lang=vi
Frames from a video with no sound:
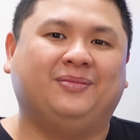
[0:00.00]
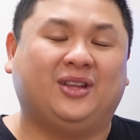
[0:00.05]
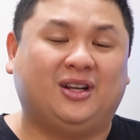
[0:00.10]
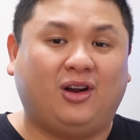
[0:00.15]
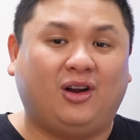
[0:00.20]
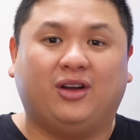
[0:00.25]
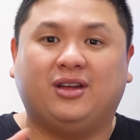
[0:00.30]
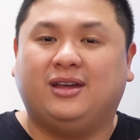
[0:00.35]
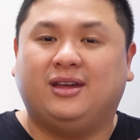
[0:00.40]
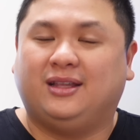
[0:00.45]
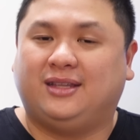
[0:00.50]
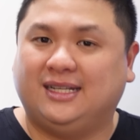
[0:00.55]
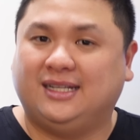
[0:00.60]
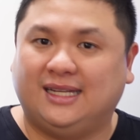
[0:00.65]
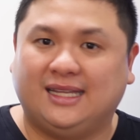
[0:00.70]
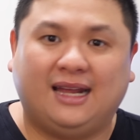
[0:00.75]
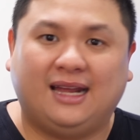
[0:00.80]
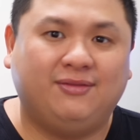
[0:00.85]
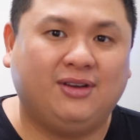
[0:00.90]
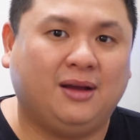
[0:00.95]
rồi chia sẻ
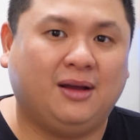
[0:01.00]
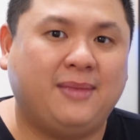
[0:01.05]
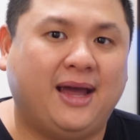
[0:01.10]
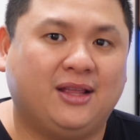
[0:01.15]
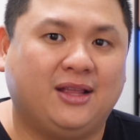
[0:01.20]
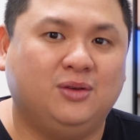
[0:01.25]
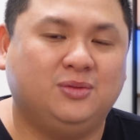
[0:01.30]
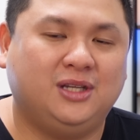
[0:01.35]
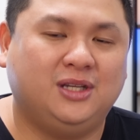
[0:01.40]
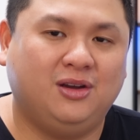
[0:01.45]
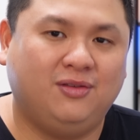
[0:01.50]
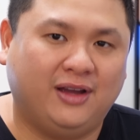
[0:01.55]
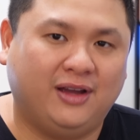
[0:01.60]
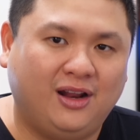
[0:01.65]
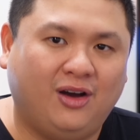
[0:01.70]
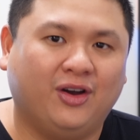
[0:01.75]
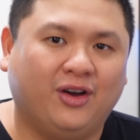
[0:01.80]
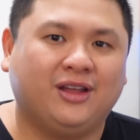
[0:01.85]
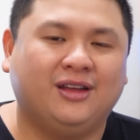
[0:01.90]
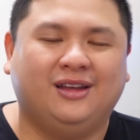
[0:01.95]
nhanh với các bạn chút xíu vậy
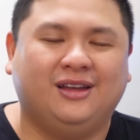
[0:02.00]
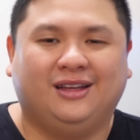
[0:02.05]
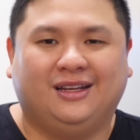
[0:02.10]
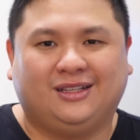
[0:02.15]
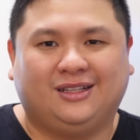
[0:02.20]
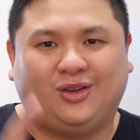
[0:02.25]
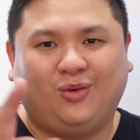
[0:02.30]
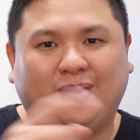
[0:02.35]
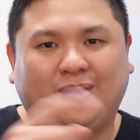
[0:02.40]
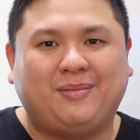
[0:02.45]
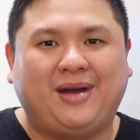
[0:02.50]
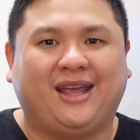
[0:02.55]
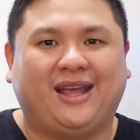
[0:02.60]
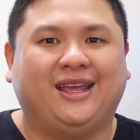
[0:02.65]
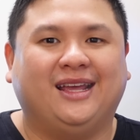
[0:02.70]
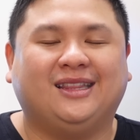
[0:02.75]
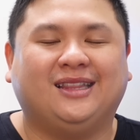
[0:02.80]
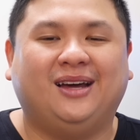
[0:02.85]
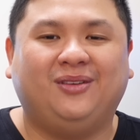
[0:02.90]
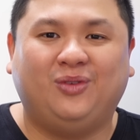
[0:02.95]
thôi chúc các bạn
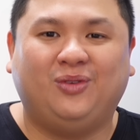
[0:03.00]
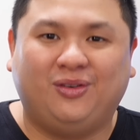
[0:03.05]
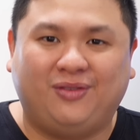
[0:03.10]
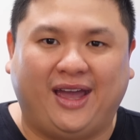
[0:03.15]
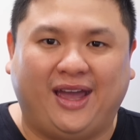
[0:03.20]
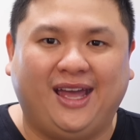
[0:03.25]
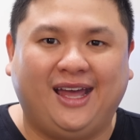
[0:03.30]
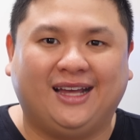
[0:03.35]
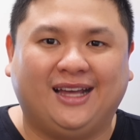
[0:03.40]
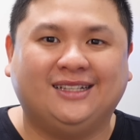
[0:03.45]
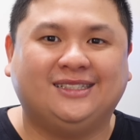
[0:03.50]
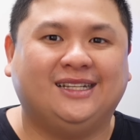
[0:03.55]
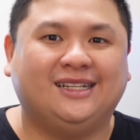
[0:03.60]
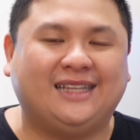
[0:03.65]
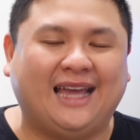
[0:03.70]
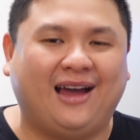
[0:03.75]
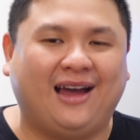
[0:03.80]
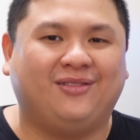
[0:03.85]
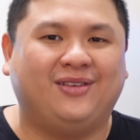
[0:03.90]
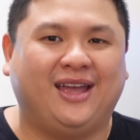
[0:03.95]
nghỉ tết vui vẻ ha xin
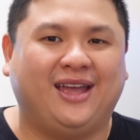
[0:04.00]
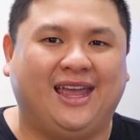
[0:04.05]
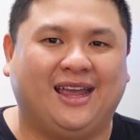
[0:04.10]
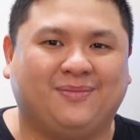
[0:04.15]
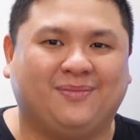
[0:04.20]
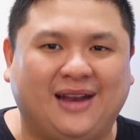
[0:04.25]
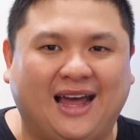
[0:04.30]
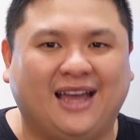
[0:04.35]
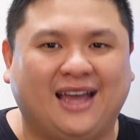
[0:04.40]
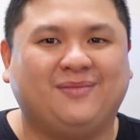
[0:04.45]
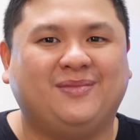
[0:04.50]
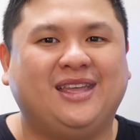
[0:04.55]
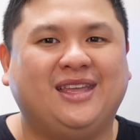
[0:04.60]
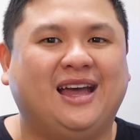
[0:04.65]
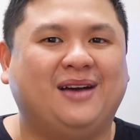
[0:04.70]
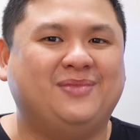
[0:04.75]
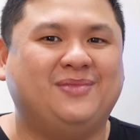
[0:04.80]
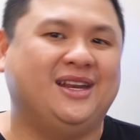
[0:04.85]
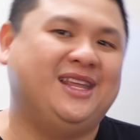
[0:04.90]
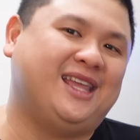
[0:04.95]
chào và hẹn gặp lại bây
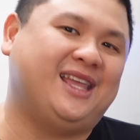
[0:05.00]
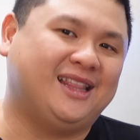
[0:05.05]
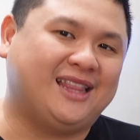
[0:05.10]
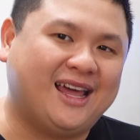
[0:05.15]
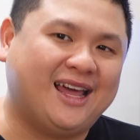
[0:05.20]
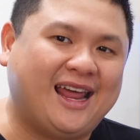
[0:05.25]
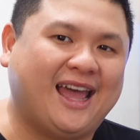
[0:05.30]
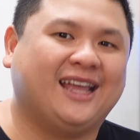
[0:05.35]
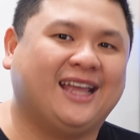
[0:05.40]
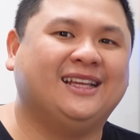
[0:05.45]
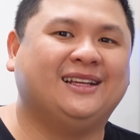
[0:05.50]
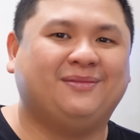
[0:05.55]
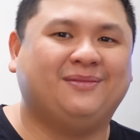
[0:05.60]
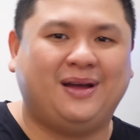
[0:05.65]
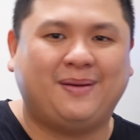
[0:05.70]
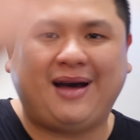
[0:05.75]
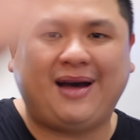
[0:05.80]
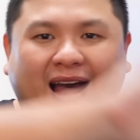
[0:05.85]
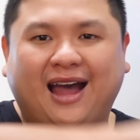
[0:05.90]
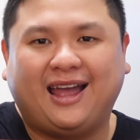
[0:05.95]
giờ mình đi chơi tết đây
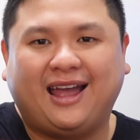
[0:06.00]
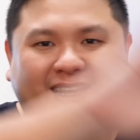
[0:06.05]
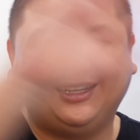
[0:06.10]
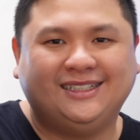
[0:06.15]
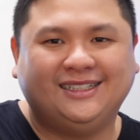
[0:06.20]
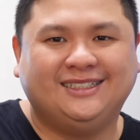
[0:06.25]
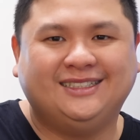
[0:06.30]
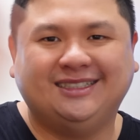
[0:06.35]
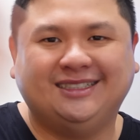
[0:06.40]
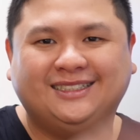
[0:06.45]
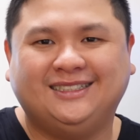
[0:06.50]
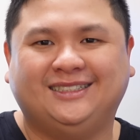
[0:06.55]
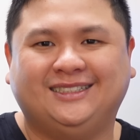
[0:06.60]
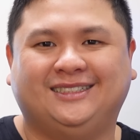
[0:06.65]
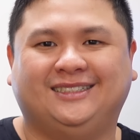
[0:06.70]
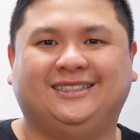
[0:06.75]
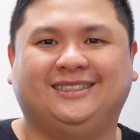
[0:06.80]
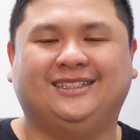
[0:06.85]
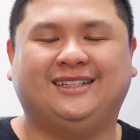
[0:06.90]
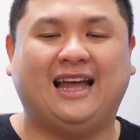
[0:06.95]
bye bye
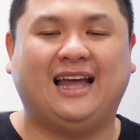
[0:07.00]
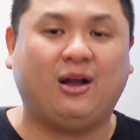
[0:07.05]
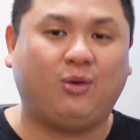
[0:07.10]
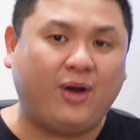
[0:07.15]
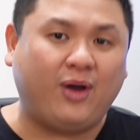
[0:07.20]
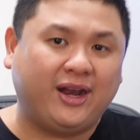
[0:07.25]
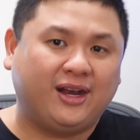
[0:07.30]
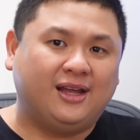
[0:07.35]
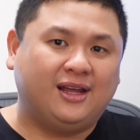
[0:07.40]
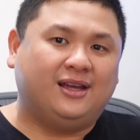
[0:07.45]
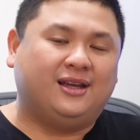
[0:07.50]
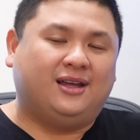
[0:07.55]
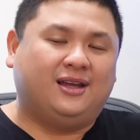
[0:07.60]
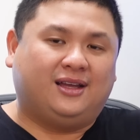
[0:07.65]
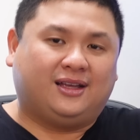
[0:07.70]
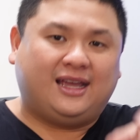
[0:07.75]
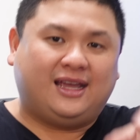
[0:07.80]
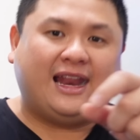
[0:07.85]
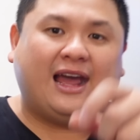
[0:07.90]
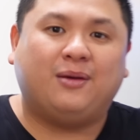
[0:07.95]
à quên
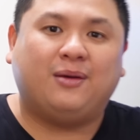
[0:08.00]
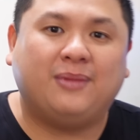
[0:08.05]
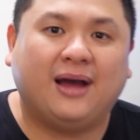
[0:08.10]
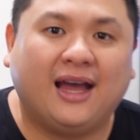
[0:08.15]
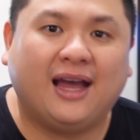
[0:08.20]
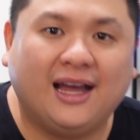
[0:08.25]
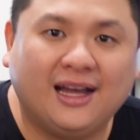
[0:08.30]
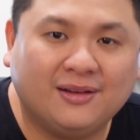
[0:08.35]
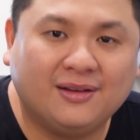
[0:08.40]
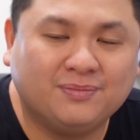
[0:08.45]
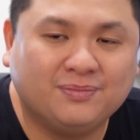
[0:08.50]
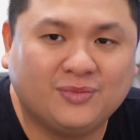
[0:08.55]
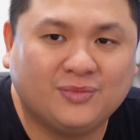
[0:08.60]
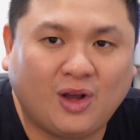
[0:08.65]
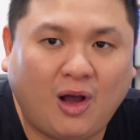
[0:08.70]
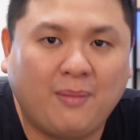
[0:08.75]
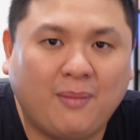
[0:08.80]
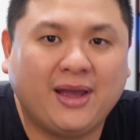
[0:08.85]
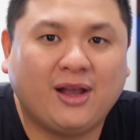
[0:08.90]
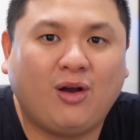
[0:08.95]
khi nào mà
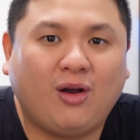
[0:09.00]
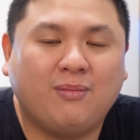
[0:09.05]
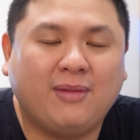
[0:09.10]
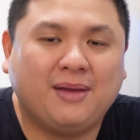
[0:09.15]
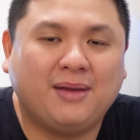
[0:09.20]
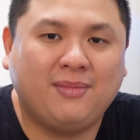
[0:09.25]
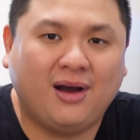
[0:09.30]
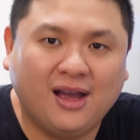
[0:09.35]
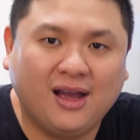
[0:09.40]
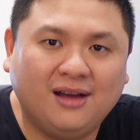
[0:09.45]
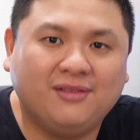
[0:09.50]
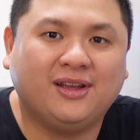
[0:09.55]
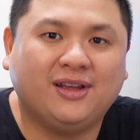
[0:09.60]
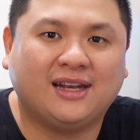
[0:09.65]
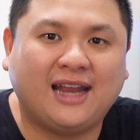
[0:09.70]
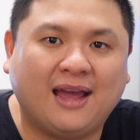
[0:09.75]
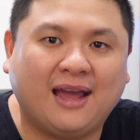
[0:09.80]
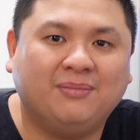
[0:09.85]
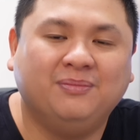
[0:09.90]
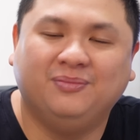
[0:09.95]
có mấy con máy mới ở việt
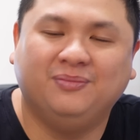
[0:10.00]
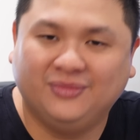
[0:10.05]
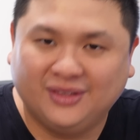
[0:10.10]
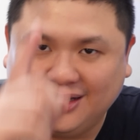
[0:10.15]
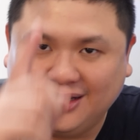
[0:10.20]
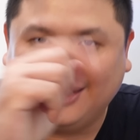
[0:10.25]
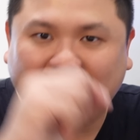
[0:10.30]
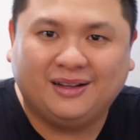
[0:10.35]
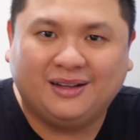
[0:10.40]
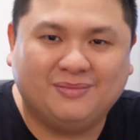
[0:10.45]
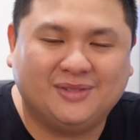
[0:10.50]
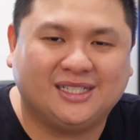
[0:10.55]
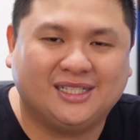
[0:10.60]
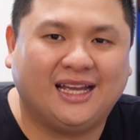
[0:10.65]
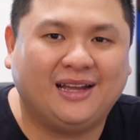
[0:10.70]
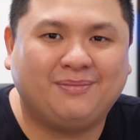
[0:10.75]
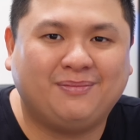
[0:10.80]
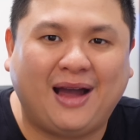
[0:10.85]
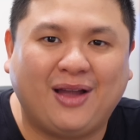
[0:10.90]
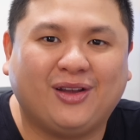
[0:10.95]
nam mình
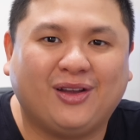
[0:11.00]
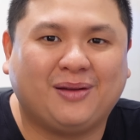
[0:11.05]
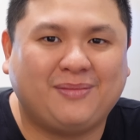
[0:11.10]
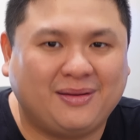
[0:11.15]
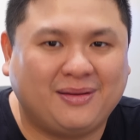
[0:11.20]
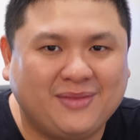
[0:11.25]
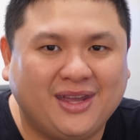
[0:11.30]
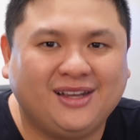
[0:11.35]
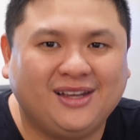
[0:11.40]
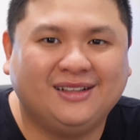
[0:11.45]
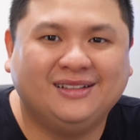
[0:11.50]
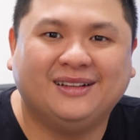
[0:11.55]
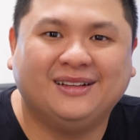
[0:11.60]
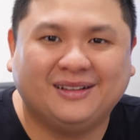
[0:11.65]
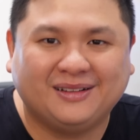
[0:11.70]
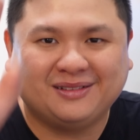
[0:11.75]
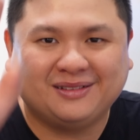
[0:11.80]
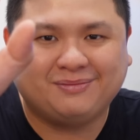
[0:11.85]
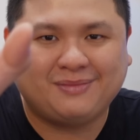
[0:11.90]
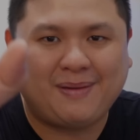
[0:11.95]
sẽ báo cho các bạn biết
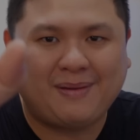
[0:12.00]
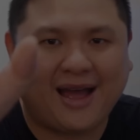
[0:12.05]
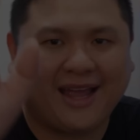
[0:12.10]
bye